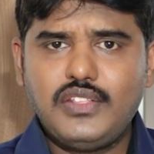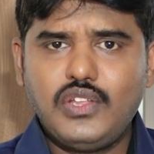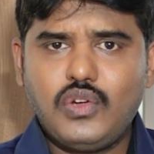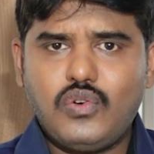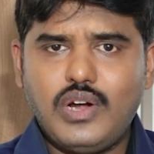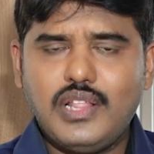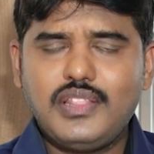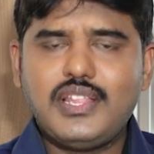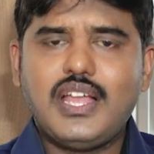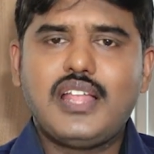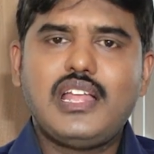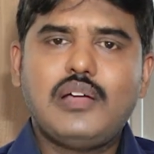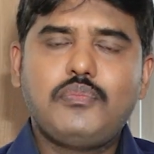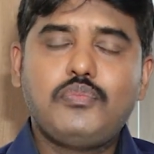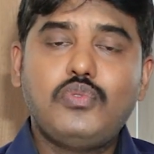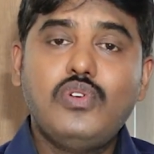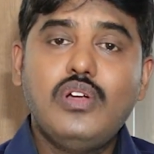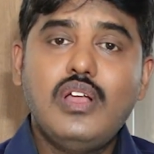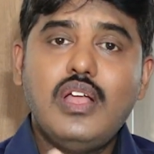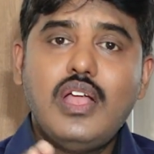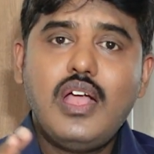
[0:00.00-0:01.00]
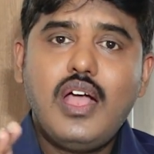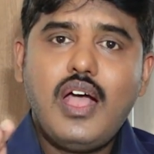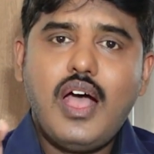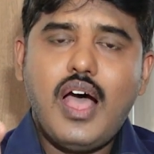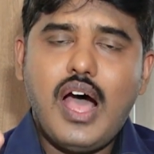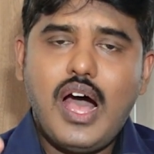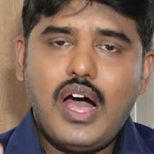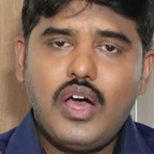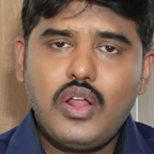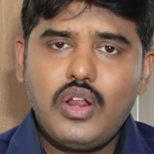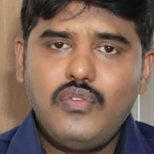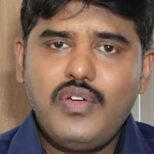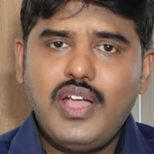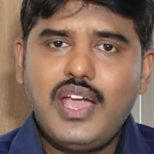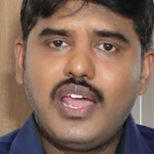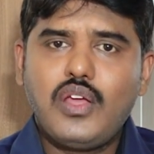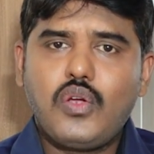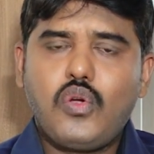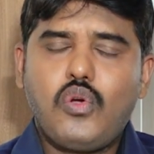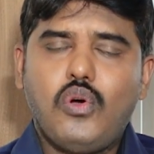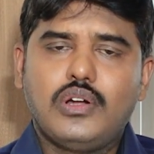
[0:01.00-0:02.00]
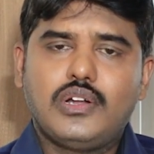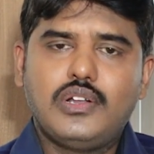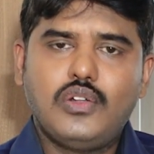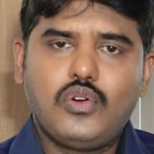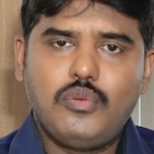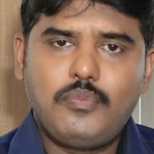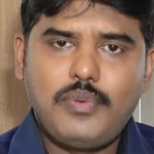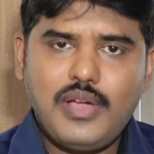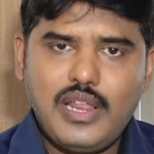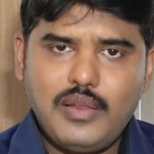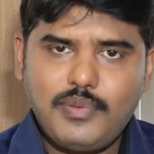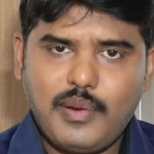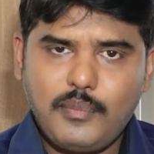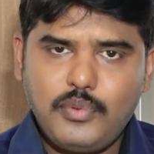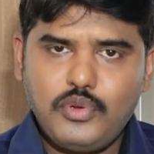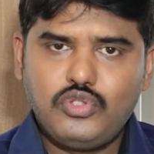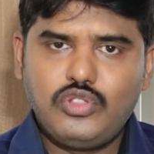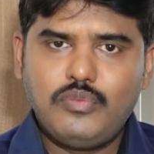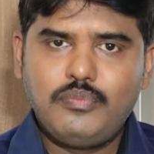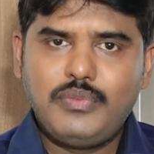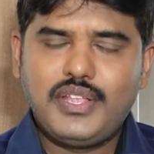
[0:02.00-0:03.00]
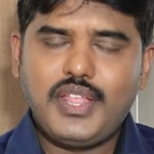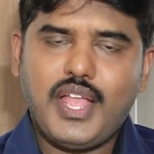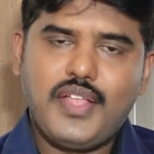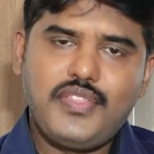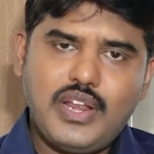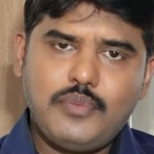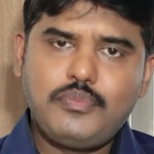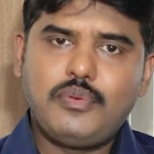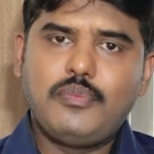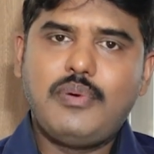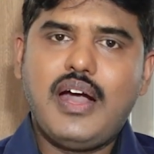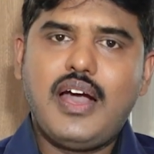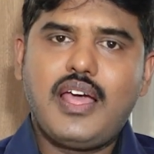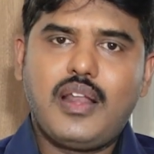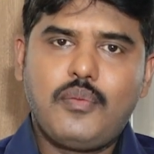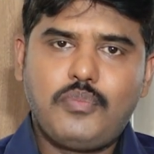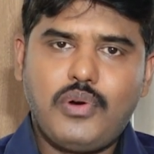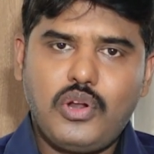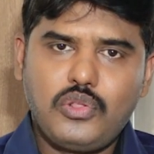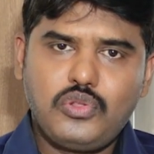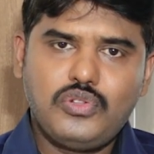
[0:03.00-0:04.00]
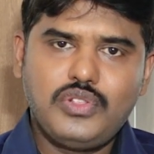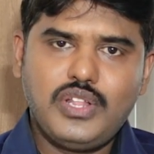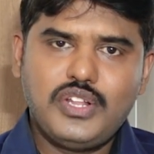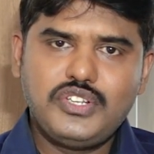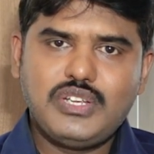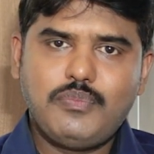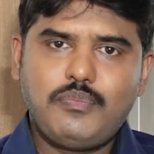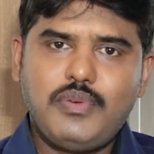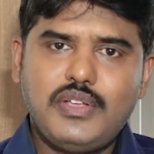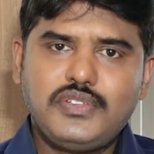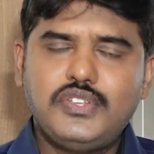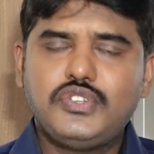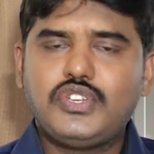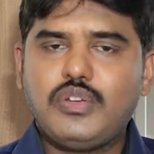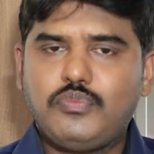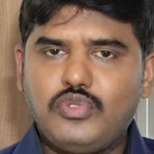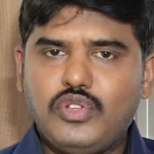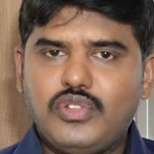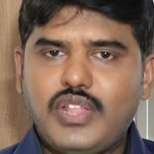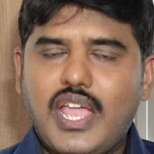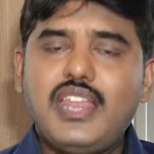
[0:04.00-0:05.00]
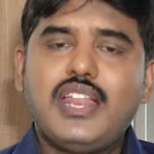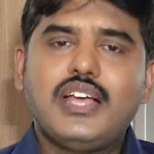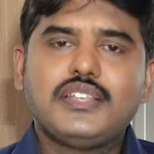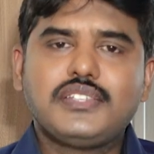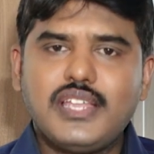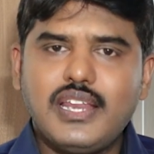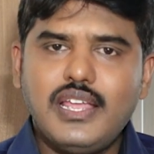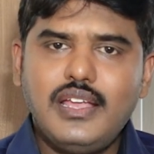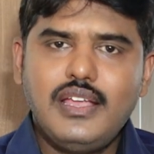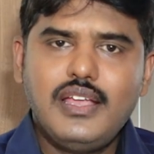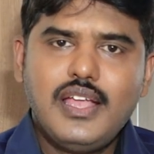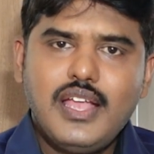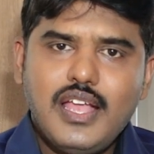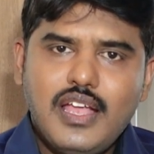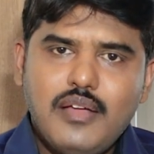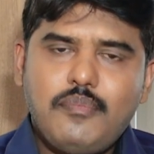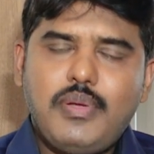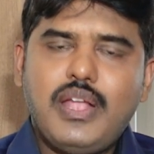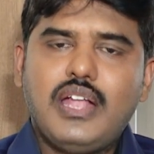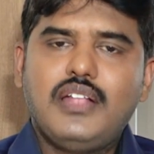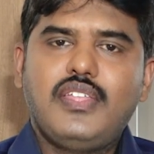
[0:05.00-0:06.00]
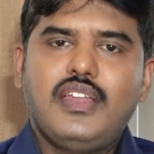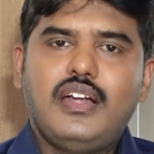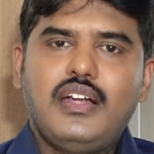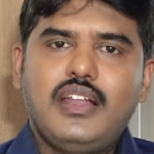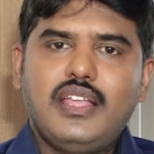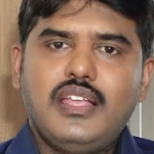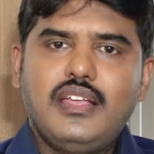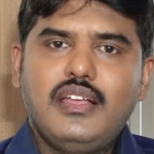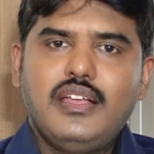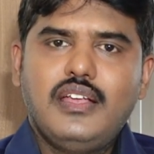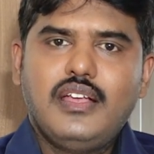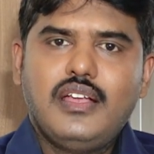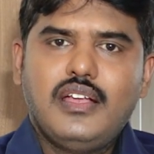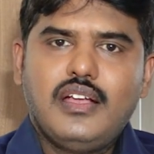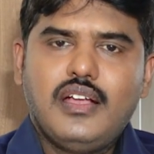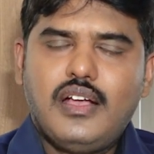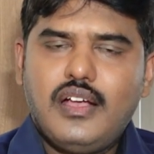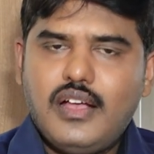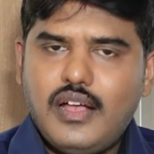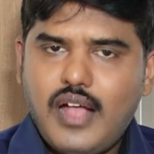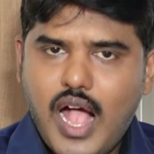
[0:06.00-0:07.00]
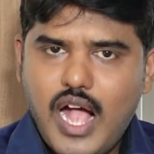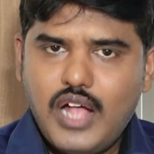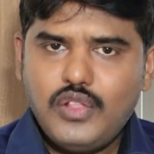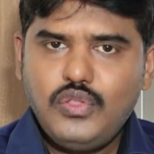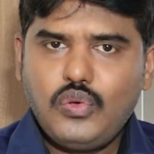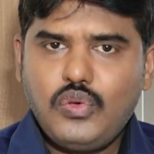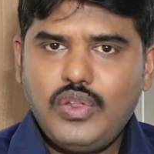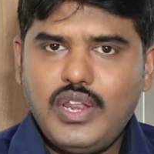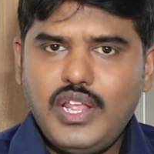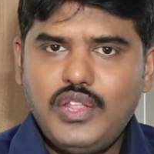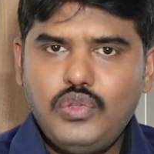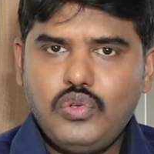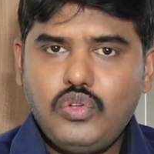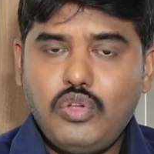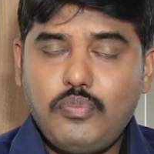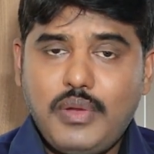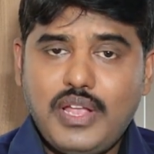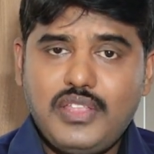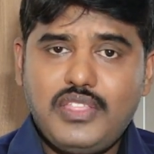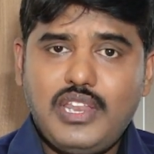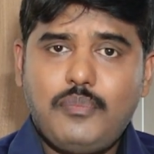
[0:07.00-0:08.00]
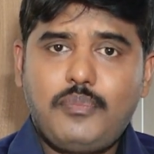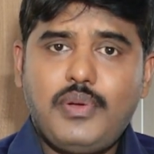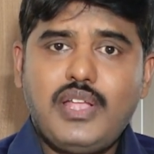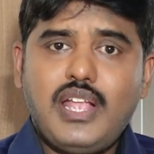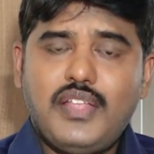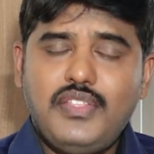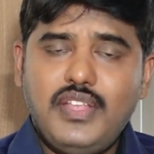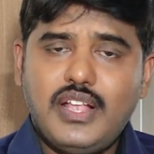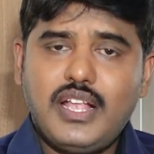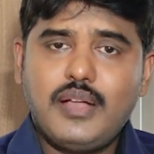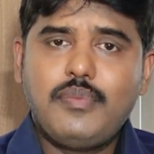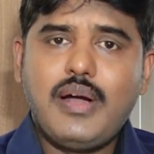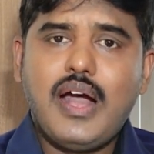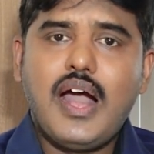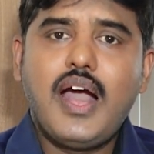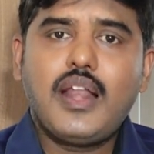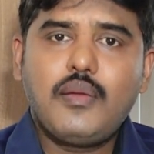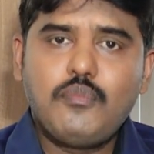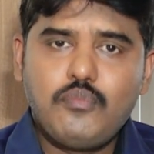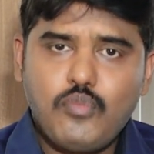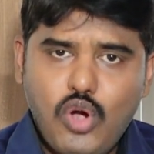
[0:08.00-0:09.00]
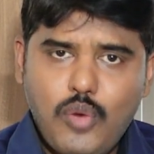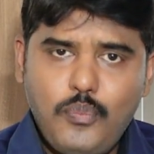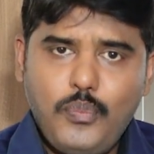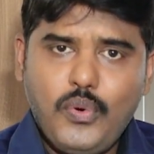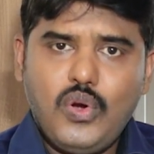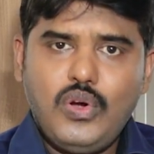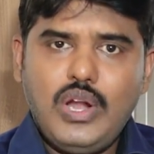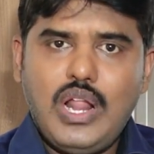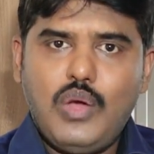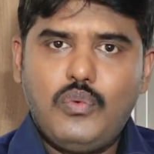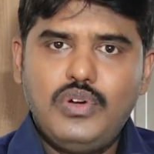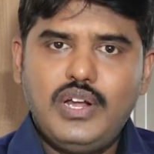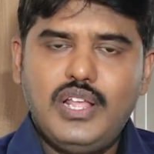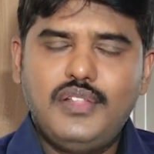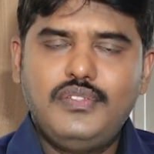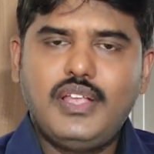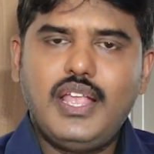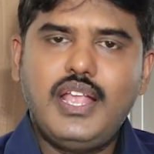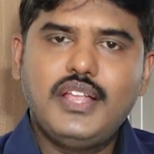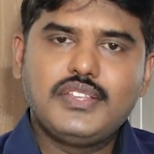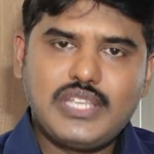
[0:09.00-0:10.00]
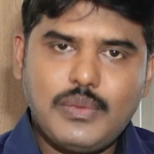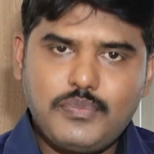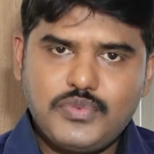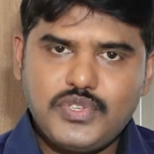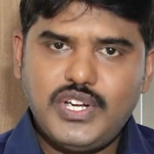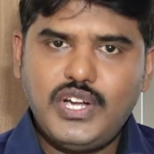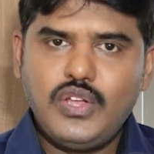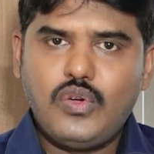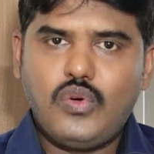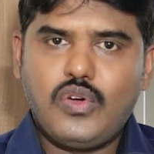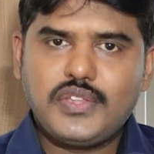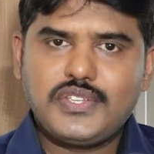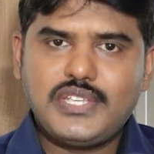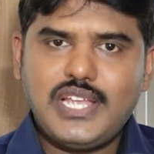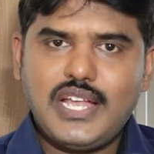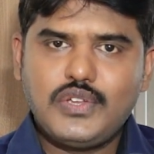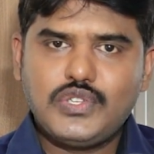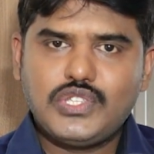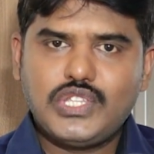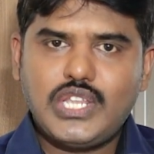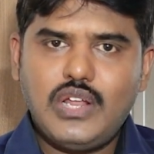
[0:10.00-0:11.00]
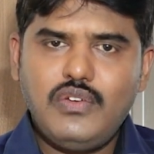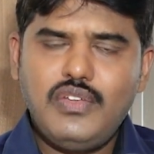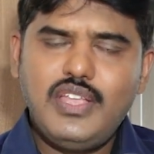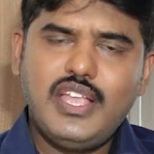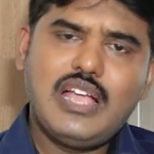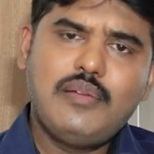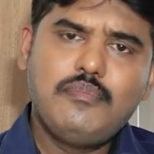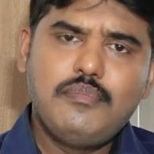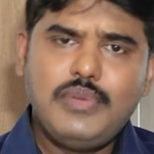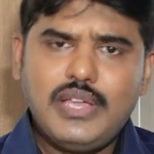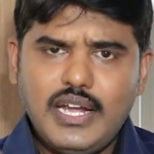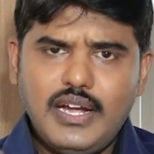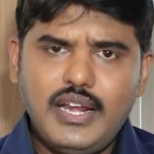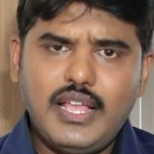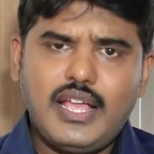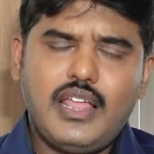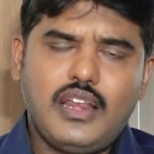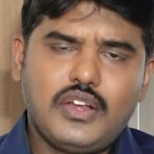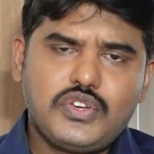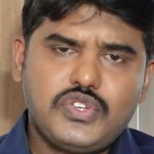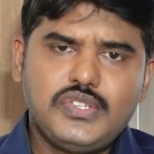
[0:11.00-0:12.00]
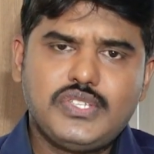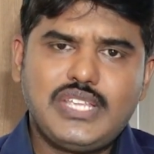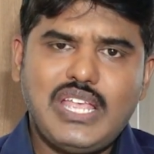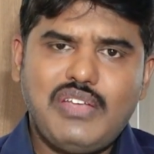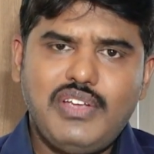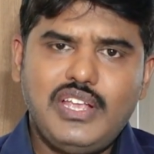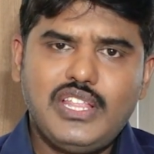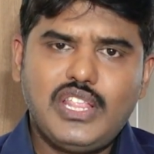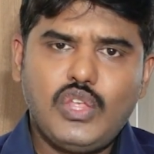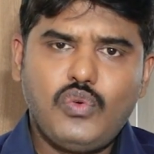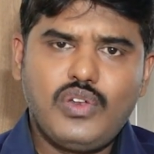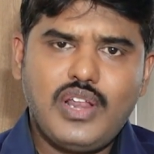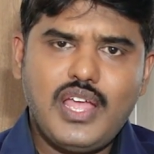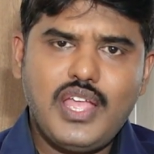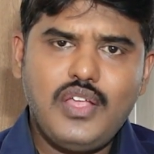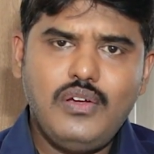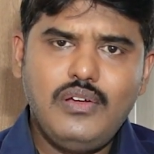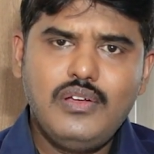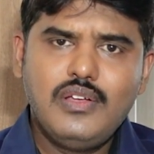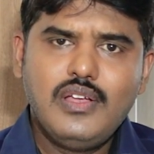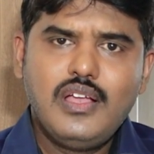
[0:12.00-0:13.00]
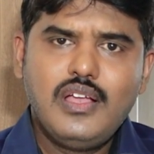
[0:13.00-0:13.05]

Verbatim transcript: కింద కూడా దాదాపు ఆరు వేల కోట్ల రూపాయల ప్రభుత్వం మీద అదనపు భారం పడుతుందని చెప్పేసి చెప్తోంది అయినా సరే పేదలని ఆదుకునేందుకు పేదలపై అధిక భారం మోపకుండా ఉండేందుకు ఈ సబ్సిడీ కొనసాగిస్తున్నాం ఇక మిగిలిన కనెక్షన్స్ ఏవైతే ఉన్నాయో